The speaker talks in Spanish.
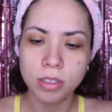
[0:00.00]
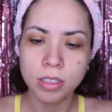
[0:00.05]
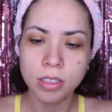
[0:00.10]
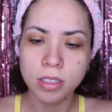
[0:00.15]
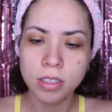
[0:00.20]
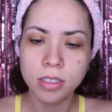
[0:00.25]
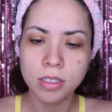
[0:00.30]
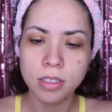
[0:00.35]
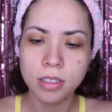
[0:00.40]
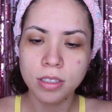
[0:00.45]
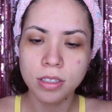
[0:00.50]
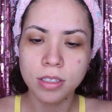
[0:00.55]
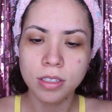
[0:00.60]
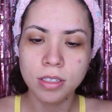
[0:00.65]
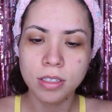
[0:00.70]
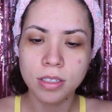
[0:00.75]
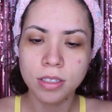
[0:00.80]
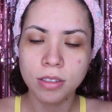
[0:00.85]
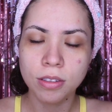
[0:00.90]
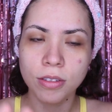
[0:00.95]
así.
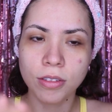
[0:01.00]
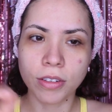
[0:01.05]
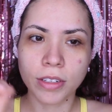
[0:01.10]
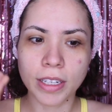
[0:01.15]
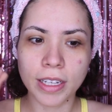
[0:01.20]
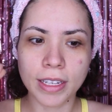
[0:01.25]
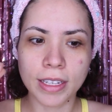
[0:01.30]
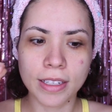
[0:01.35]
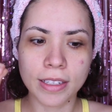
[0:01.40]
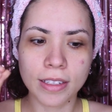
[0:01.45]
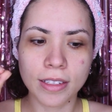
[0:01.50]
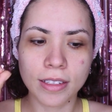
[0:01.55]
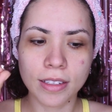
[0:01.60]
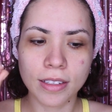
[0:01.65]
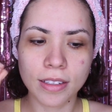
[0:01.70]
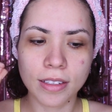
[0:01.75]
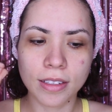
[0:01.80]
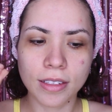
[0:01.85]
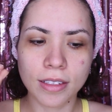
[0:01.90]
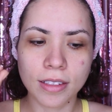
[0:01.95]
Ok.
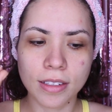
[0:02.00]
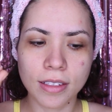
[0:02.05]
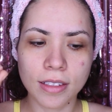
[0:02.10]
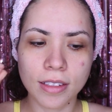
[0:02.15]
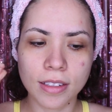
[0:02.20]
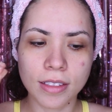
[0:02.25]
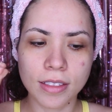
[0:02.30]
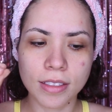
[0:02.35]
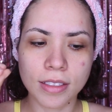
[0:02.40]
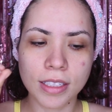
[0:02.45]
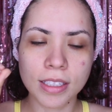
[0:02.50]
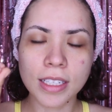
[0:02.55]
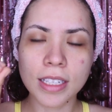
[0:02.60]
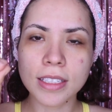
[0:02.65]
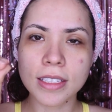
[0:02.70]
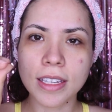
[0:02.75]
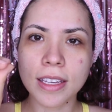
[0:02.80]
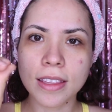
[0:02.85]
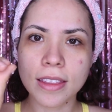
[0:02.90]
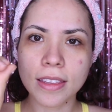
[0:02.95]
Sí
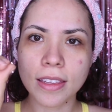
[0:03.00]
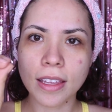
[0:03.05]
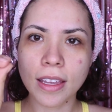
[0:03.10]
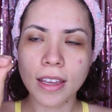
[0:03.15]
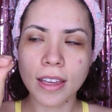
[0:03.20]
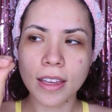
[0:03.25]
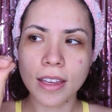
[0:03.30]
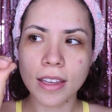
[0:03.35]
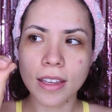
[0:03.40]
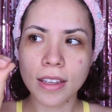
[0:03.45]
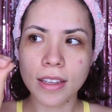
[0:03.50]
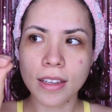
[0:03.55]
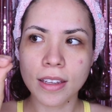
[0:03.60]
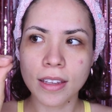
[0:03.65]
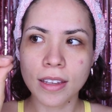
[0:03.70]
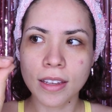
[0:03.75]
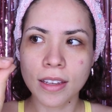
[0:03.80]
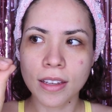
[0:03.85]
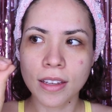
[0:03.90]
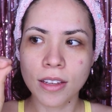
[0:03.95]
se siente
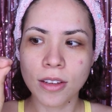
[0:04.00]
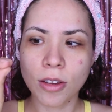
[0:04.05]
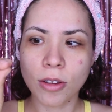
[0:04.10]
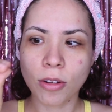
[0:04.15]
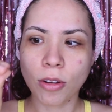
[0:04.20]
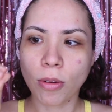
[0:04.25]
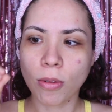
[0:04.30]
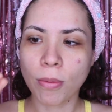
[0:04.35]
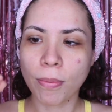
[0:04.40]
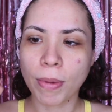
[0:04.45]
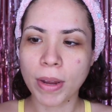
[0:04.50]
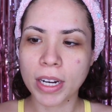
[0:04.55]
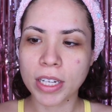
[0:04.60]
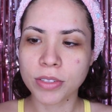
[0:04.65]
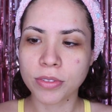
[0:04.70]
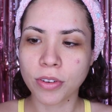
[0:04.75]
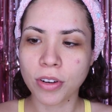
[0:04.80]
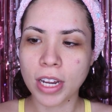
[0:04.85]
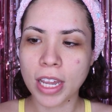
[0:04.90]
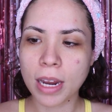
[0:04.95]
como para
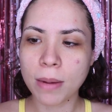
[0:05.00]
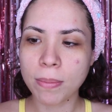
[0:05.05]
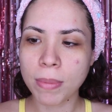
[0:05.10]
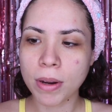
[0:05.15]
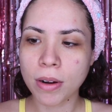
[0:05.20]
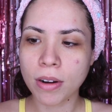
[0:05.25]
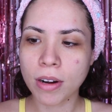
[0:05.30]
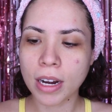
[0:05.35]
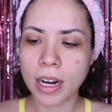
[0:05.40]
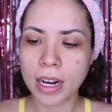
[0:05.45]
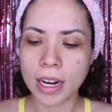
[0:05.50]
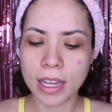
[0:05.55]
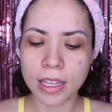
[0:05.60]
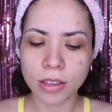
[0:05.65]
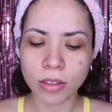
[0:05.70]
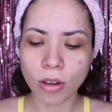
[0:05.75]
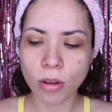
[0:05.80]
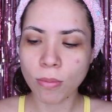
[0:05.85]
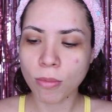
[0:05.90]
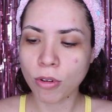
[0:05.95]
exfoliar, pero en
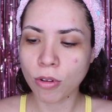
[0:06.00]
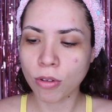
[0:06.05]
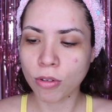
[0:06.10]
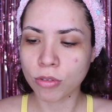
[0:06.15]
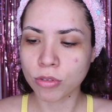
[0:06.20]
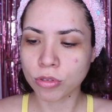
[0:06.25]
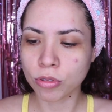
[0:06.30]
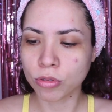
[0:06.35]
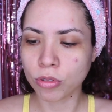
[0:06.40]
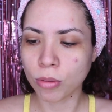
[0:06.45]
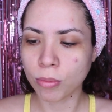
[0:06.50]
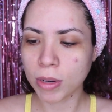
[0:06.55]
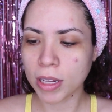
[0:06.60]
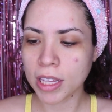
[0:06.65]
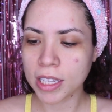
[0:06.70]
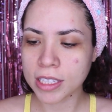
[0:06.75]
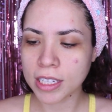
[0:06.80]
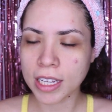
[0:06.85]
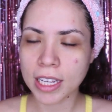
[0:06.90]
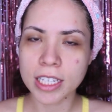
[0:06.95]
realidad como su
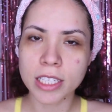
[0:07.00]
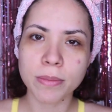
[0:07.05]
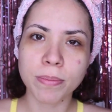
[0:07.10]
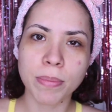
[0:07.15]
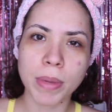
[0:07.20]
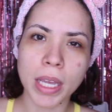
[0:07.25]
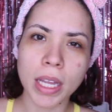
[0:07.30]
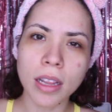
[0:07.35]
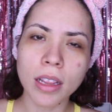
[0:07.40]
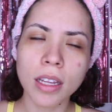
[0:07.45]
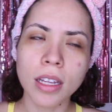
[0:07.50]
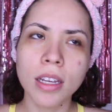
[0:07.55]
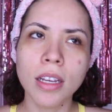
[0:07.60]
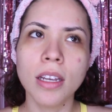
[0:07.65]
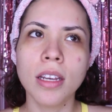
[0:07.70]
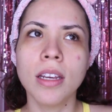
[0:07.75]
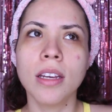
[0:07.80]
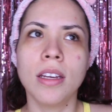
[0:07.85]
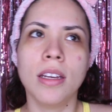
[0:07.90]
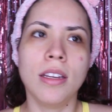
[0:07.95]
nombre dice que es peel,
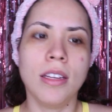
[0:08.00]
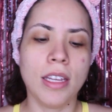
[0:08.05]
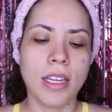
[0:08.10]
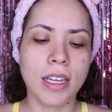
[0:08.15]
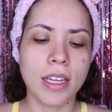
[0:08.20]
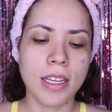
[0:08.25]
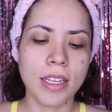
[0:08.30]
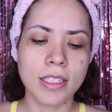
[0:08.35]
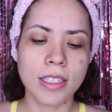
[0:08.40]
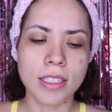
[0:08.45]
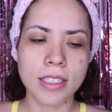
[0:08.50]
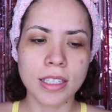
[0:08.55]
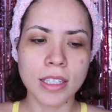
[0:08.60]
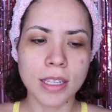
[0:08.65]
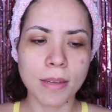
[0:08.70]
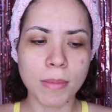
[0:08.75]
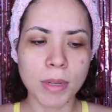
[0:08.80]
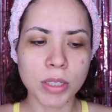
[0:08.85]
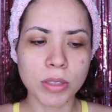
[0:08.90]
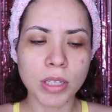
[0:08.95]
eh, se
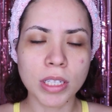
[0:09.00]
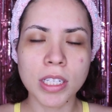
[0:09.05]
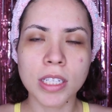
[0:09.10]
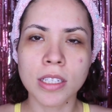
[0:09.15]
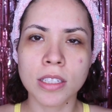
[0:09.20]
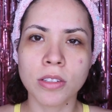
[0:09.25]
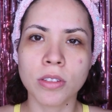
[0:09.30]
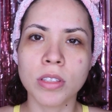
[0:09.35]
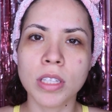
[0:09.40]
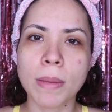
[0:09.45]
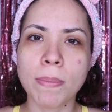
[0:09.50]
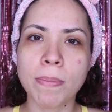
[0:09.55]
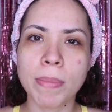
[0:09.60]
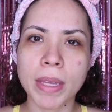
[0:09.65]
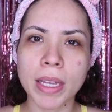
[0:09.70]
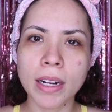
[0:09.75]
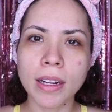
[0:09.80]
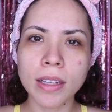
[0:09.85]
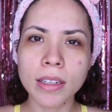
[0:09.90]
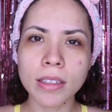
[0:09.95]
siente más una sensación de
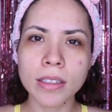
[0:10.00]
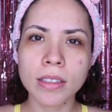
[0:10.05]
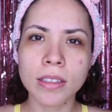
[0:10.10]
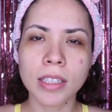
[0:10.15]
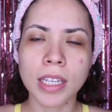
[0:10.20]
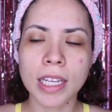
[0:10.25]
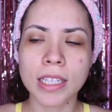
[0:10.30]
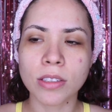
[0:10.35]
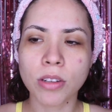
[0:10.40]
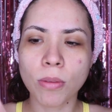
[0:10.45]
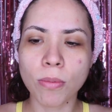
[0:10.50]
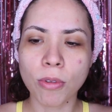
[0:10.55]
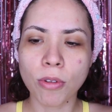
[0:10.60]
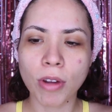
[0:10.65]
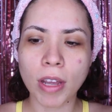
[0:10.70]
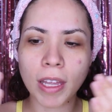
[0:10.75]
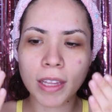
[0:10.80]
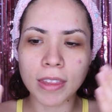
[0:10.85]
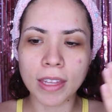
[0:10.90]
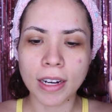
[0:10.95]
peeling, que es
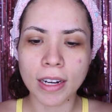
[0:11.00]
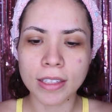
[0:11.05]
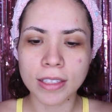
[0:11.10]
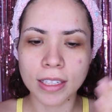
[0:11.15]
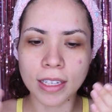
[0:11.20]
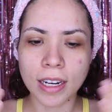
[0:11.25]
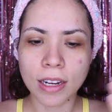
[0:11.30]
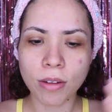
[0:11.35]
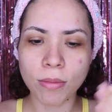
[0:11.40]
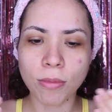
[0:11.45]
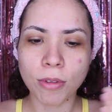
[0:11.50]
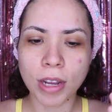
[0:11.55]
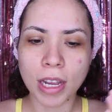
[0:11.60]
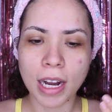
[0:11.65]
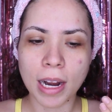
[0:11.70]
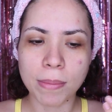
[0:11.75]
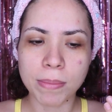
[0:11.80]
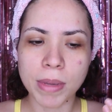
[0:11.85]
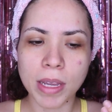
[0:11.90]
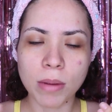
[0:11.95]
como que te retira como
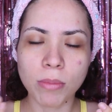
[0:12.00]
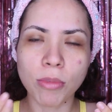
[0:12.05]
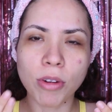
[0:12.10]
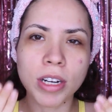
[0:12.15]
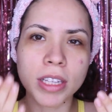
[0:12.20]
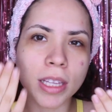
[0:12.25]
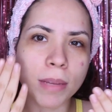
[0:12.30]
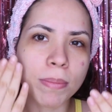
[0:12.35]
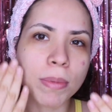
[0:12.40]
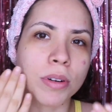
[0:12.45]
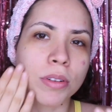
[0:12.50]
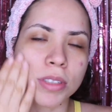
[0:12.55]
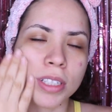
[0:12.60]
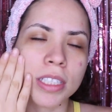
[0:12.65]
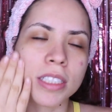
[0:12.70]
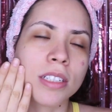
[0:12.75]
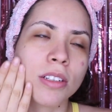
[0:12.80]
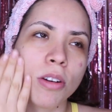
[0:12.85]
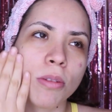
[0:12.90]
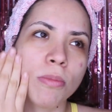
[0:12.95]
que la piel muerta, pero
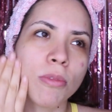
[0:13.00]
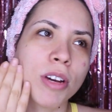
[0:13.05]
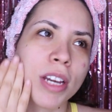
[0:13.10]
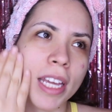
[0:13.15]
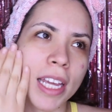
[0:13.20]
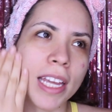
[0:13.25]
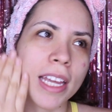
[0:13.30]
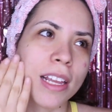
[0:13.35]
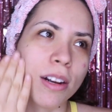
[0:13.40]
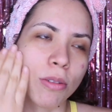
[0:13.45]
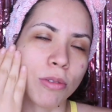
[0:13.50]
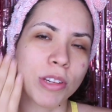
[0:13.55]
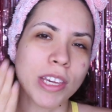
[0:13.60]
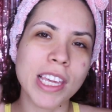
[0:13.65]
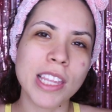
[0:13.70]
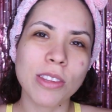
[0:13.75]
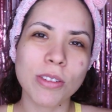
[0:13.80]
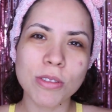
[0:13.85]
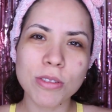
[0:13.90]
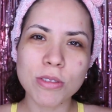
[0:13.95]
se hacen como que
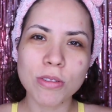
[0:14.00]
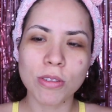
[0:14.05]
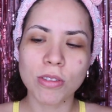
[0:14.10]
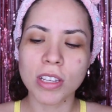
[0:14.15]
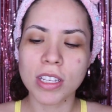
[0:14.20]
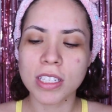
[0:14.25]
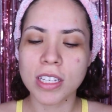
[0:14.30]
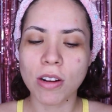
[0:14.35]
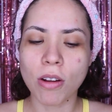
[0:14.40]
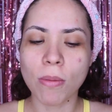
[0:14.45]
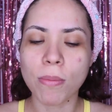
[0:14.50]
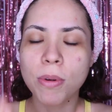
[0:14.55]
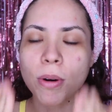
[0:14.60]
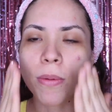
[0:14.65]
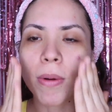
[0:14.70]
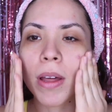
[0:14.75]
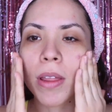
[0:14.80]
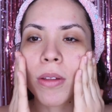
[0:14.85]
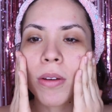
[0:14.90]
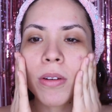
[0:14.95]
rollitos, no sé si lo han
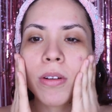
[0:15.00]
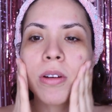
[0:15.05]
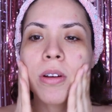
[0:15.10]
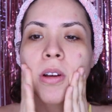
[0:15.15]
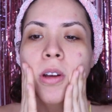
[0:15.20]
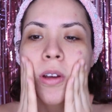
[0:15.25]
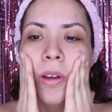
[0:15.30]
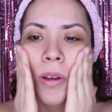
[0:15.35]
probado,